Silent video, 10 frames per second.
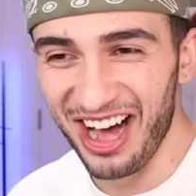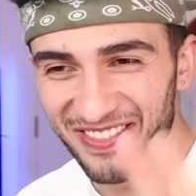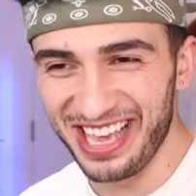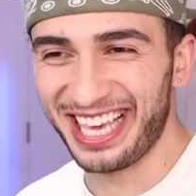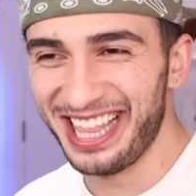
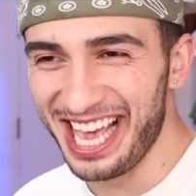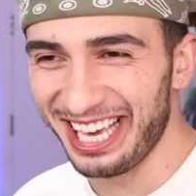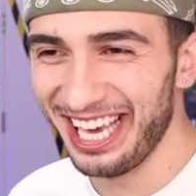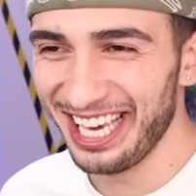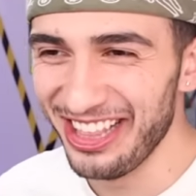Abi 2'de
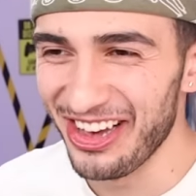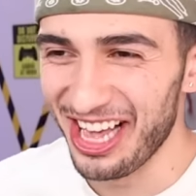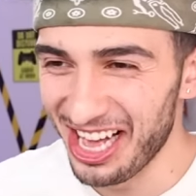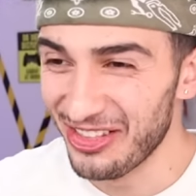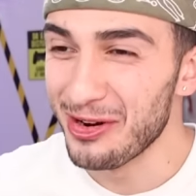iki gidiyor
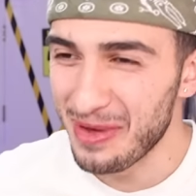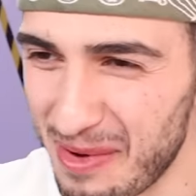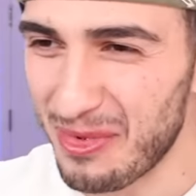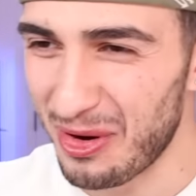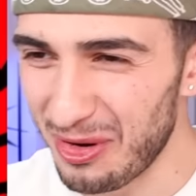ya dur
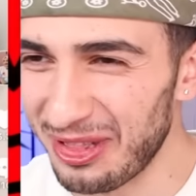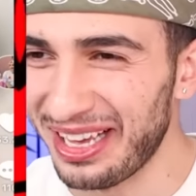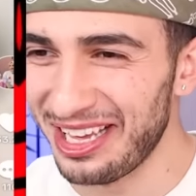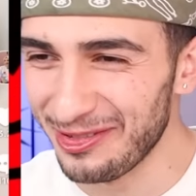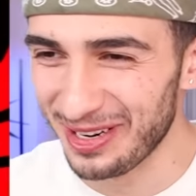ben bu
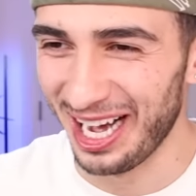konuda iyiyim